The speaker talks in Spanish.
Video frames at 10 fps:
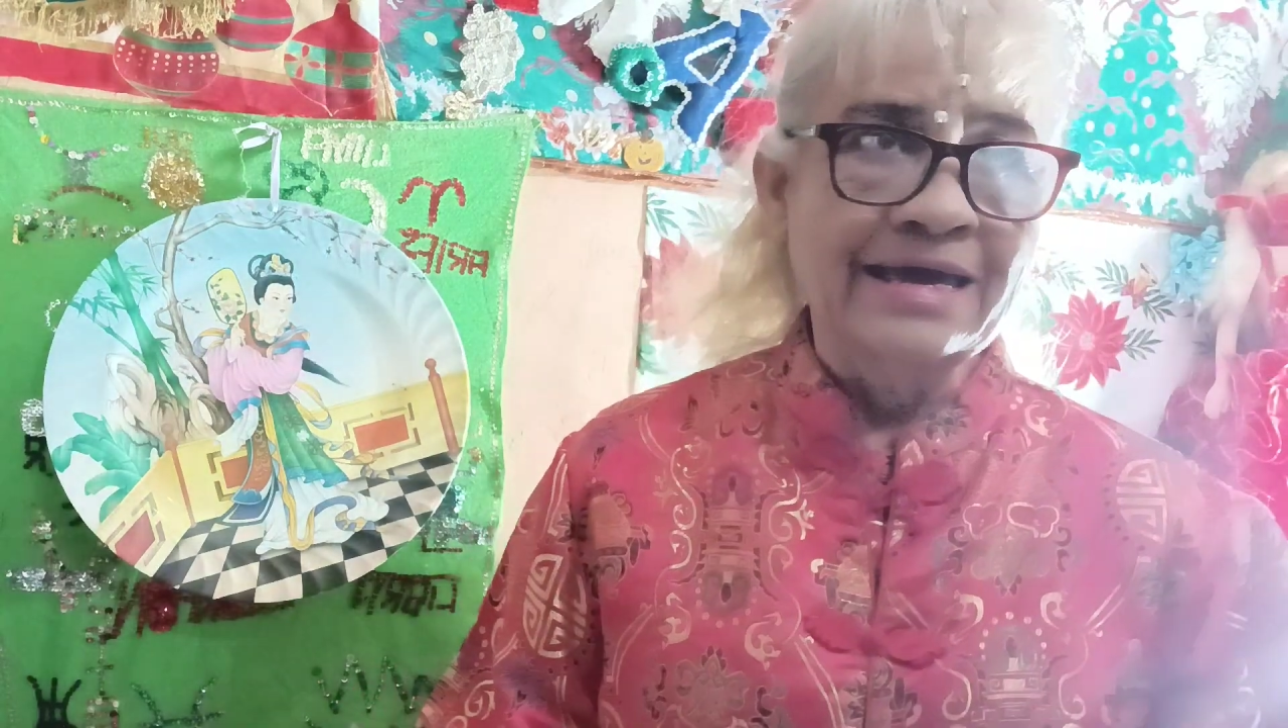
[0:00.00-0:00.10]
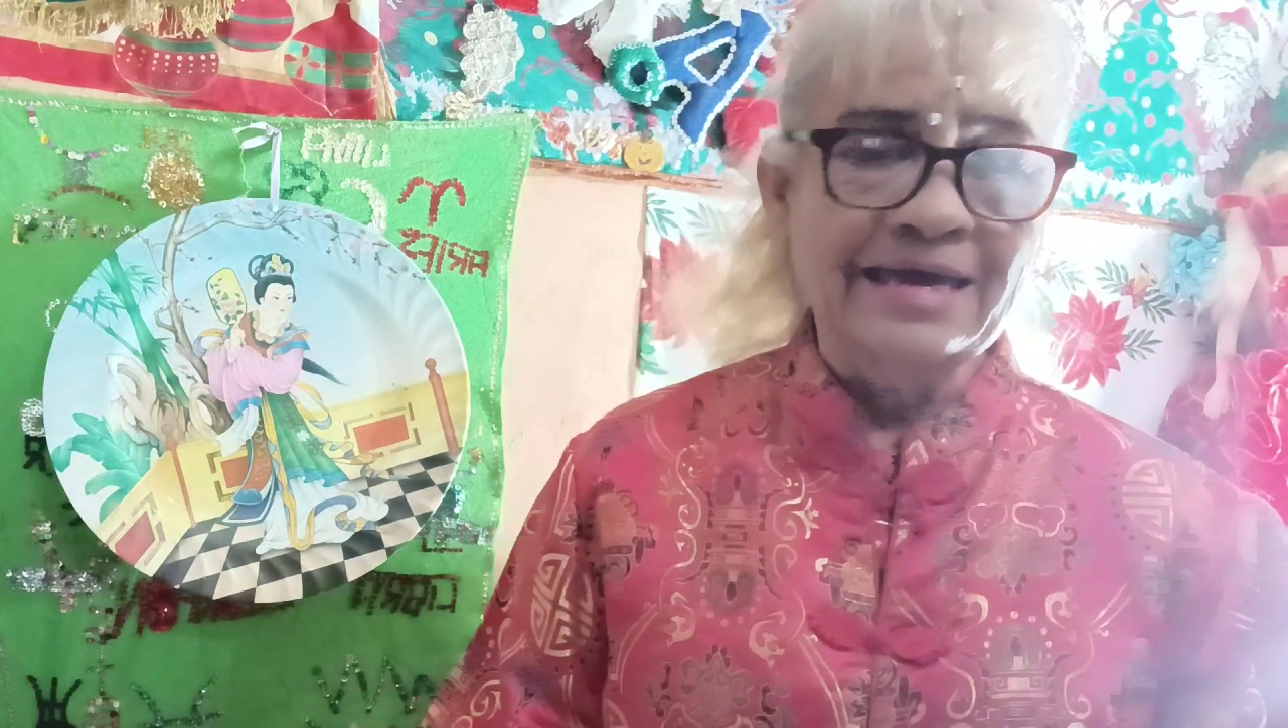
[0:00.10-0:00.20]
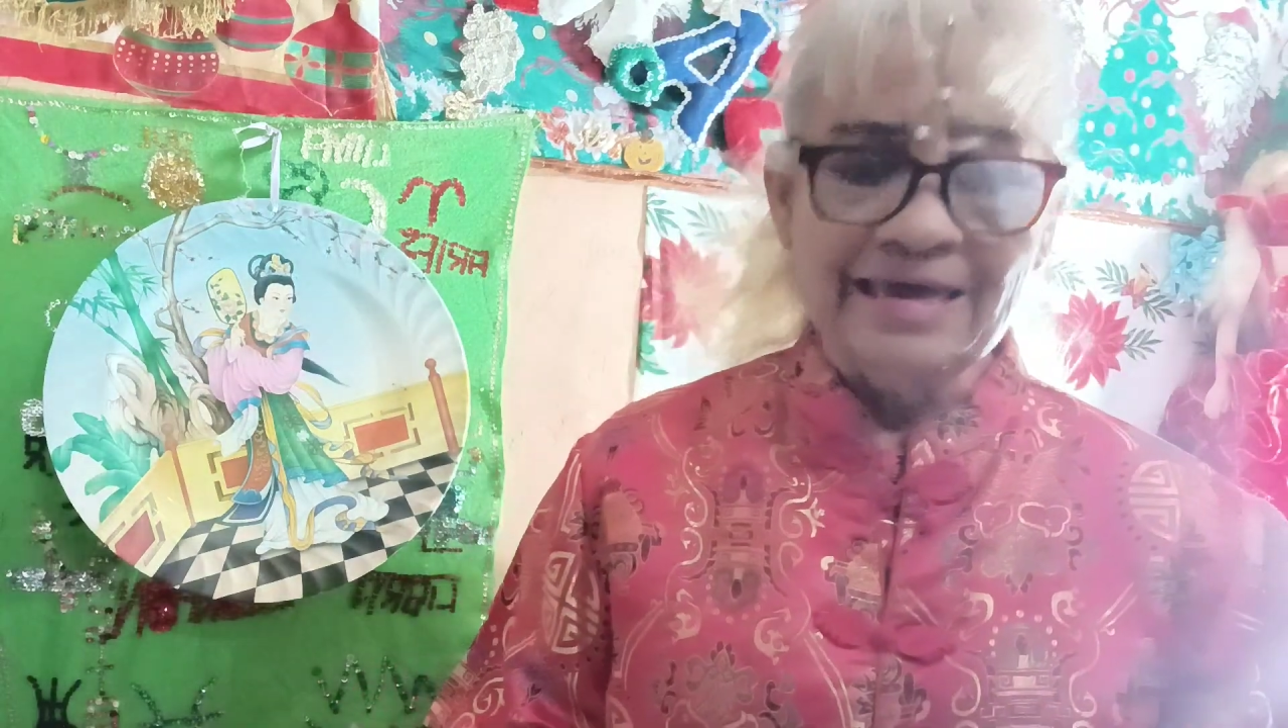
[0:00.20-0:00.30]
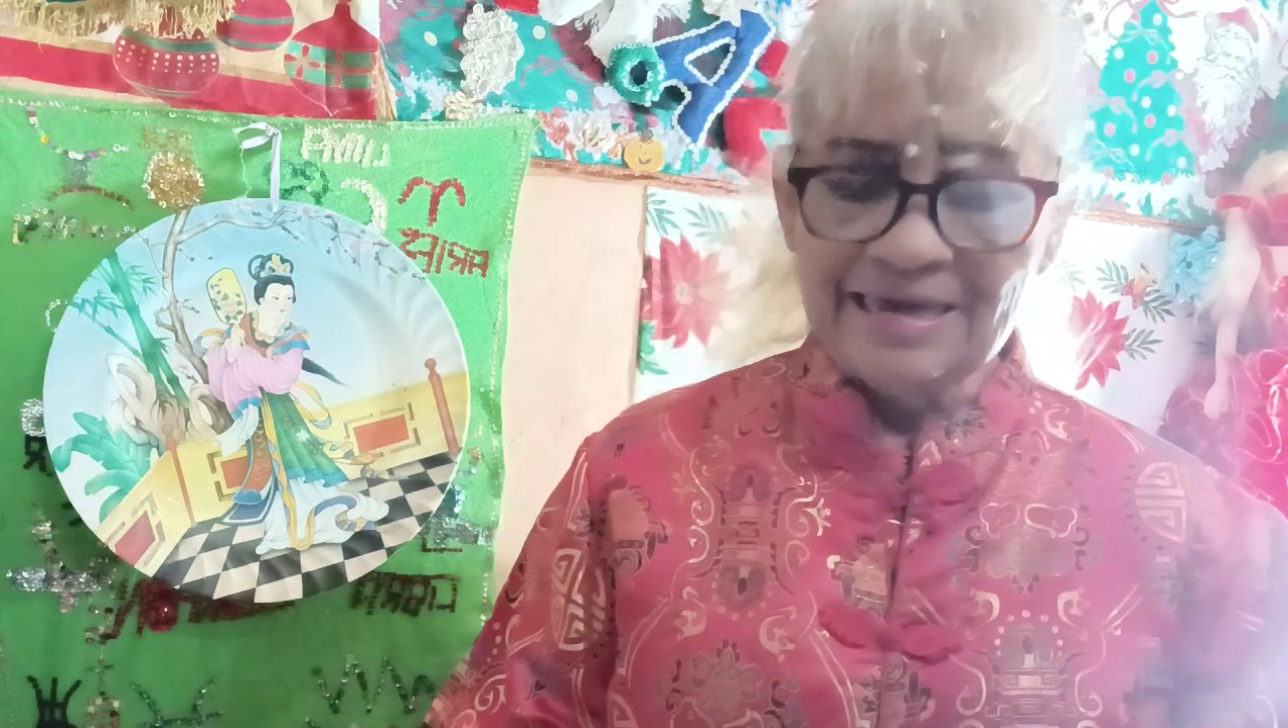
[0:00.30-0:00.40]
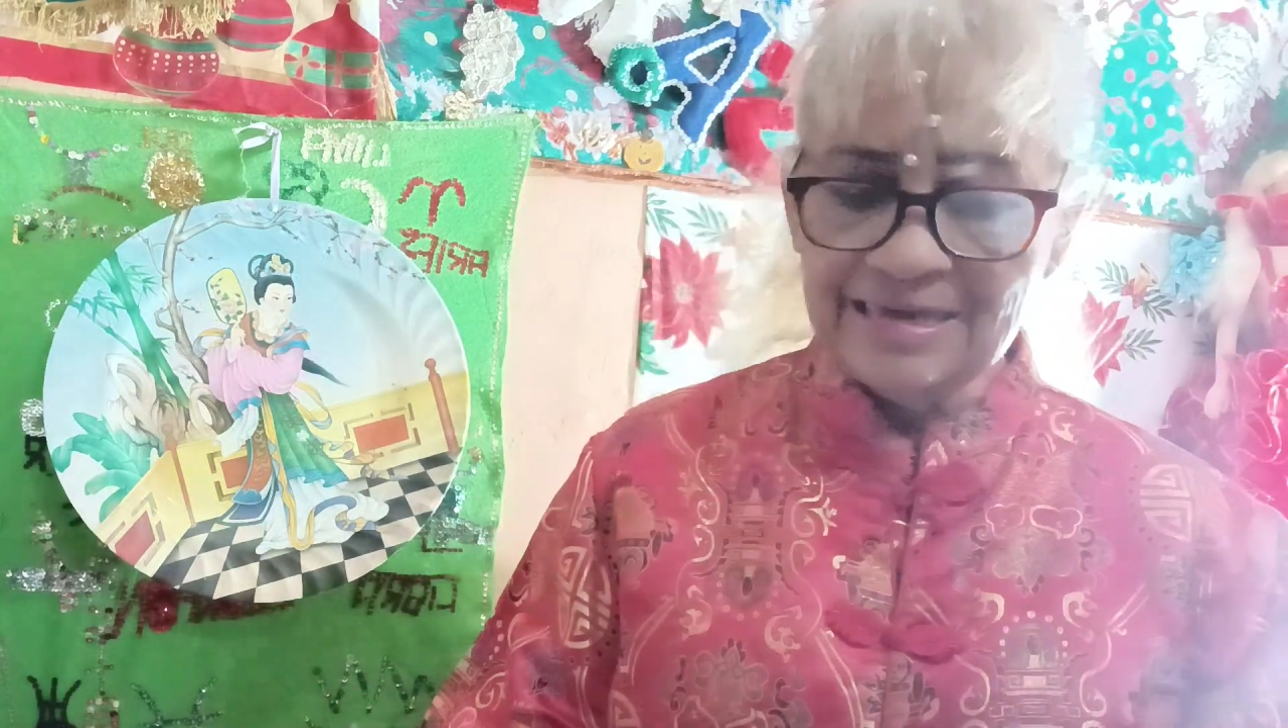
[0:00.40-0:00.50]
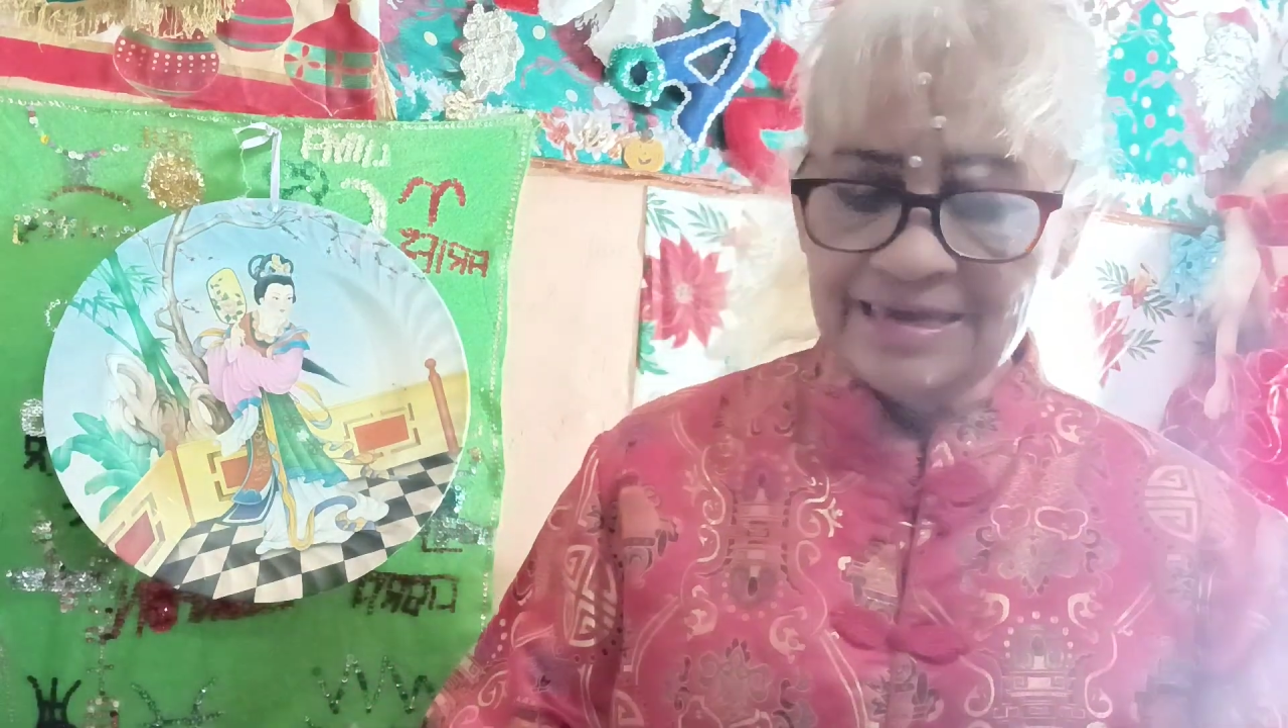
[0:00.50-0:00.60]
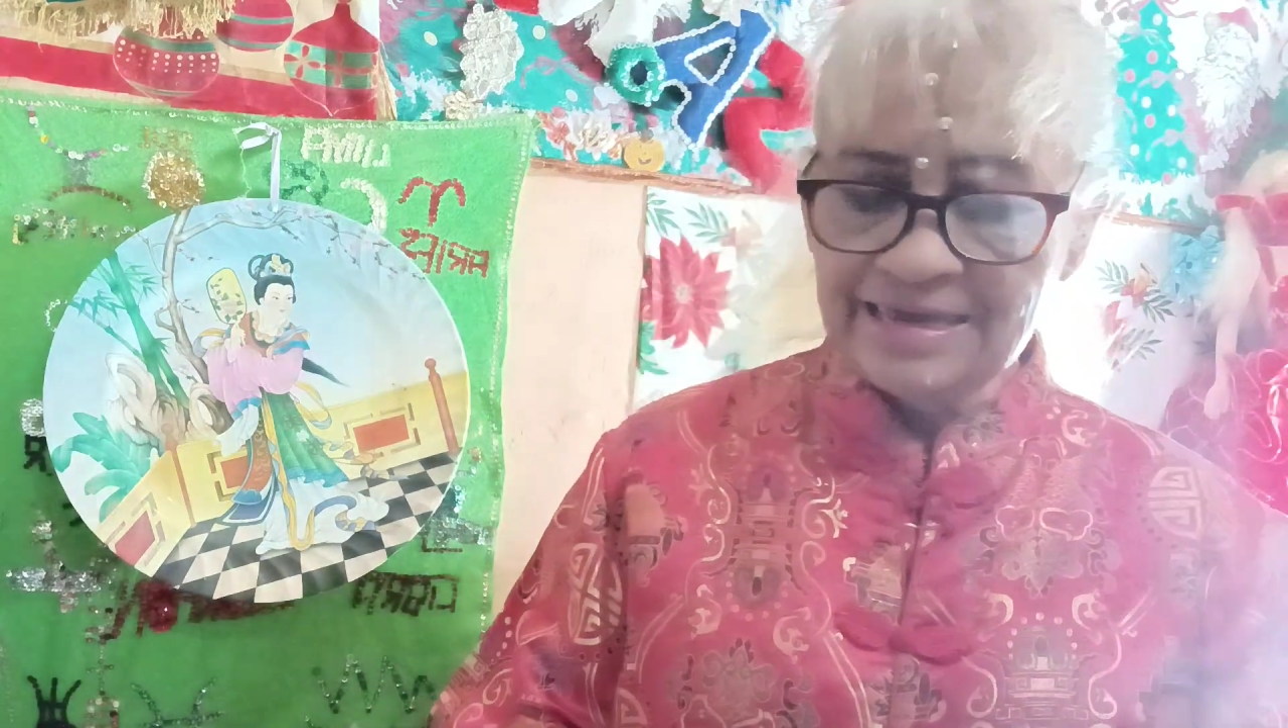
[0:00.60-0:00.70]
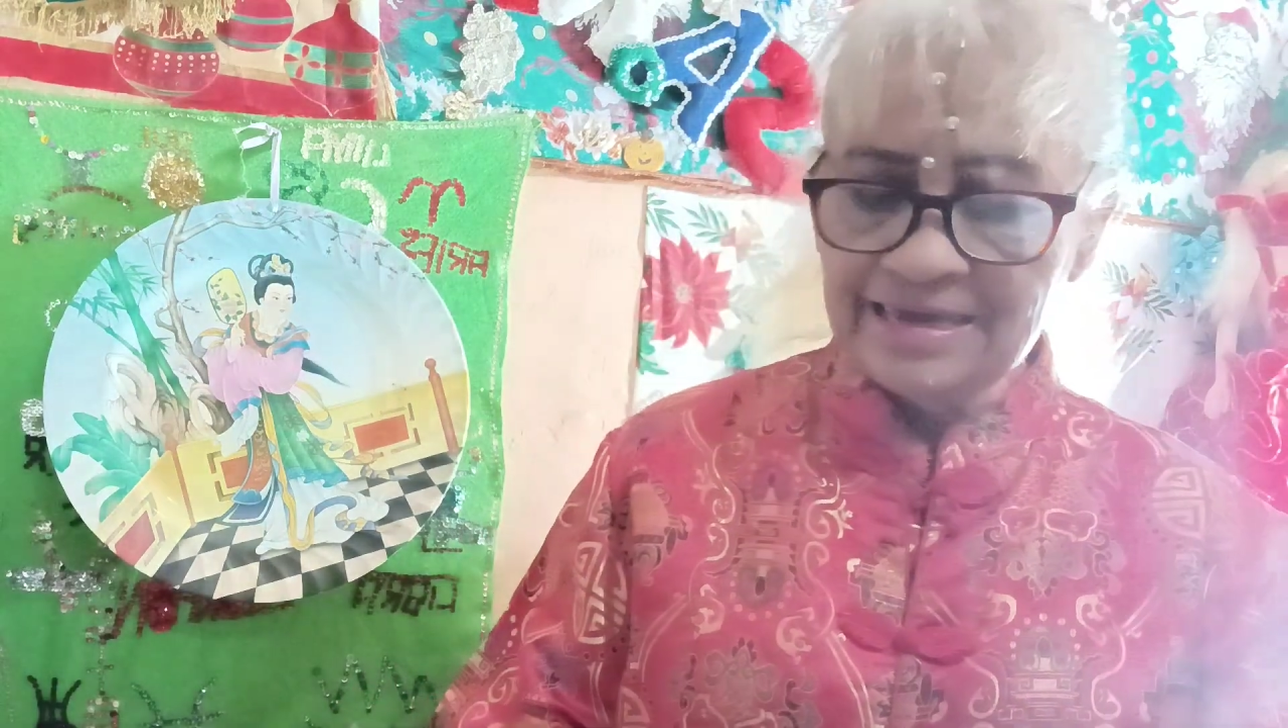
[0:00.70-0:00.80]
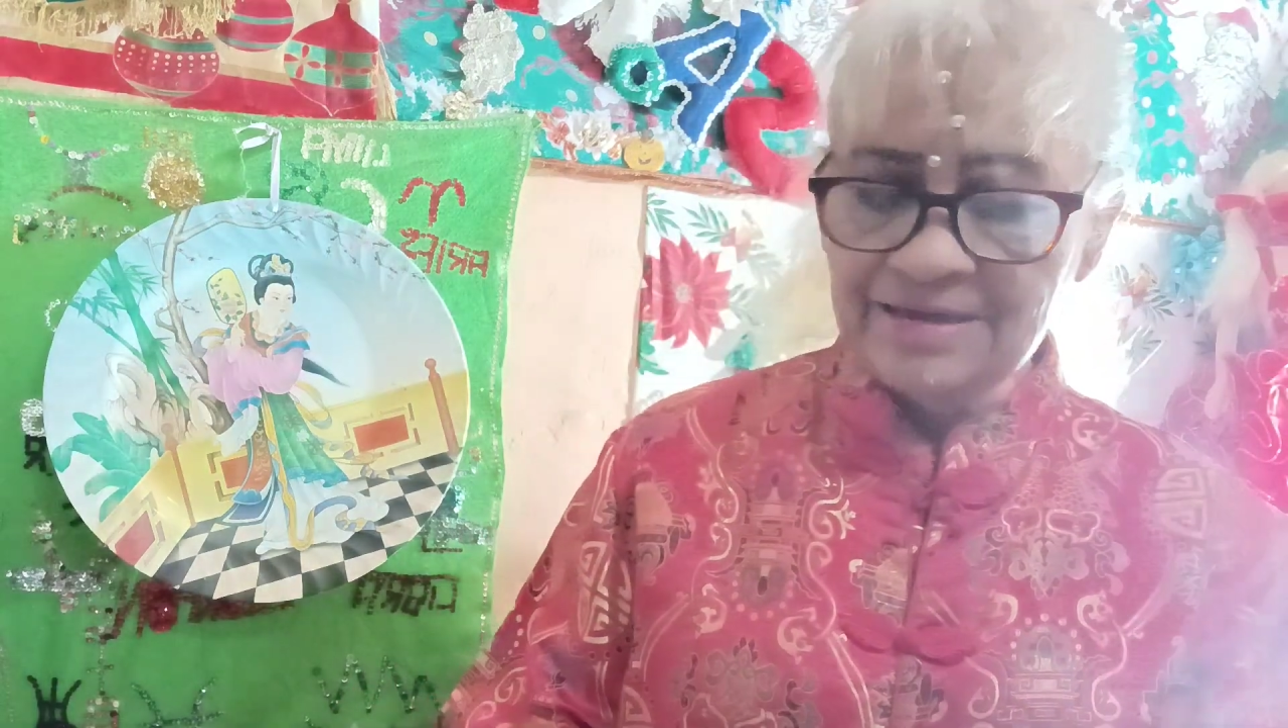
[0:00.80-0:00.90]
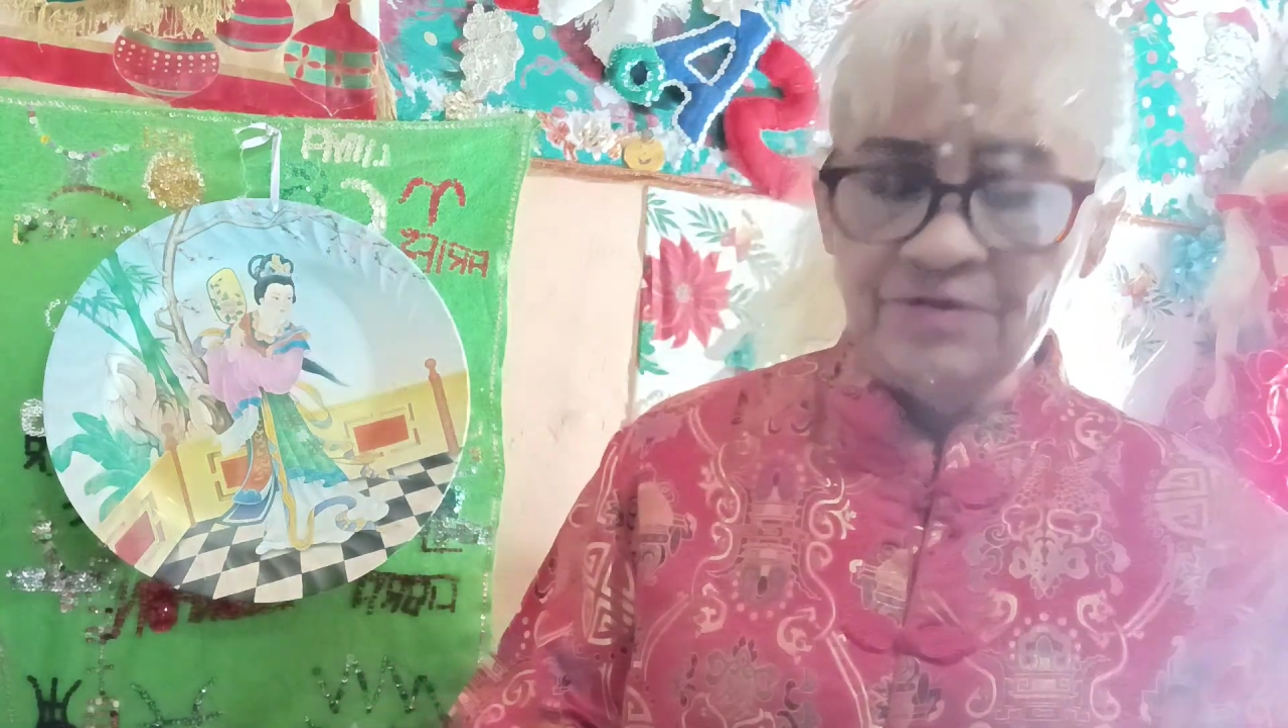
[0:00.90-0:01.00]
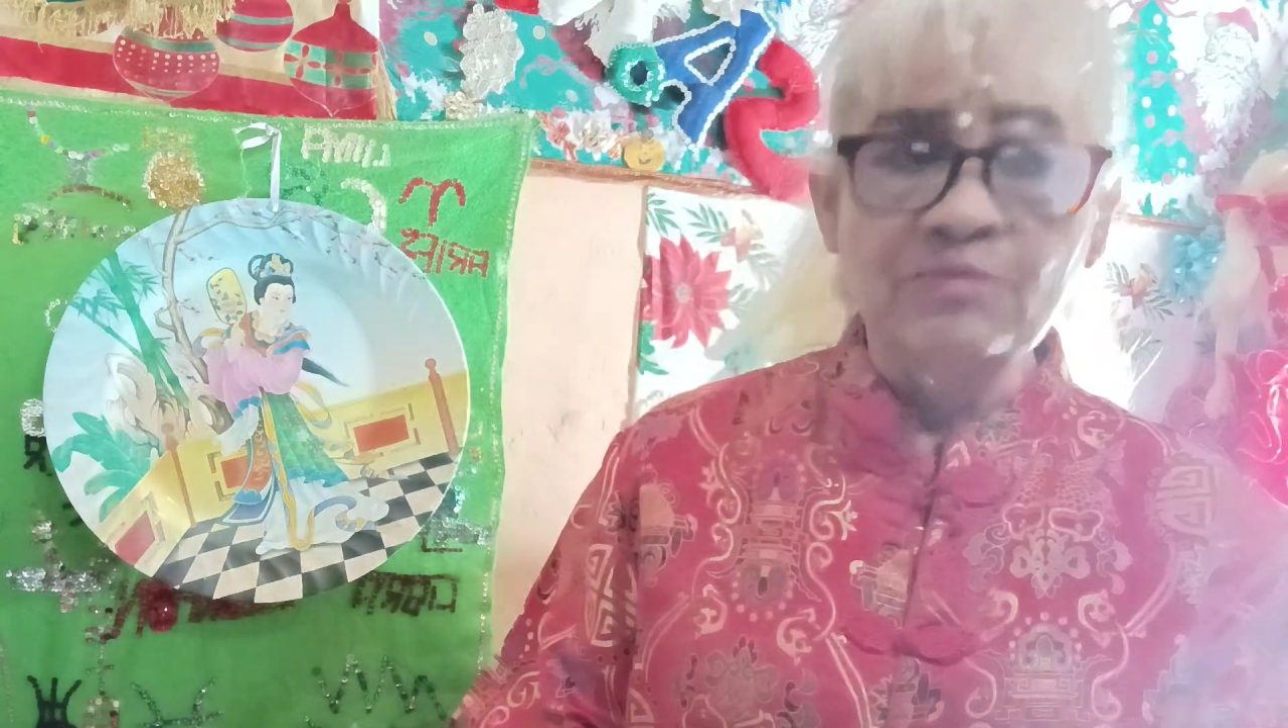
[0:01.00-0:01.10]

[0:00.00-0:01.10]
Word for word: eh,